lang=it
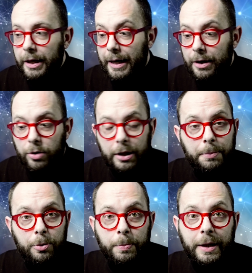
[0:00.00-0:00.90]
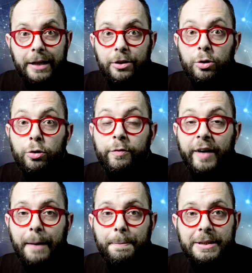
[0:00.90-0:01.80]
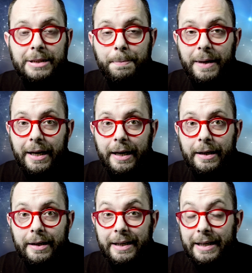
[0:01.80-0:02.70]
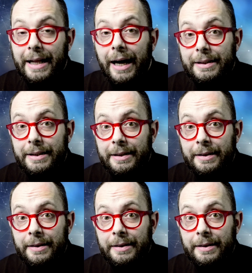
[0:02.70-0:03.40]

e ancora di più perché dovrebbe sapere i dati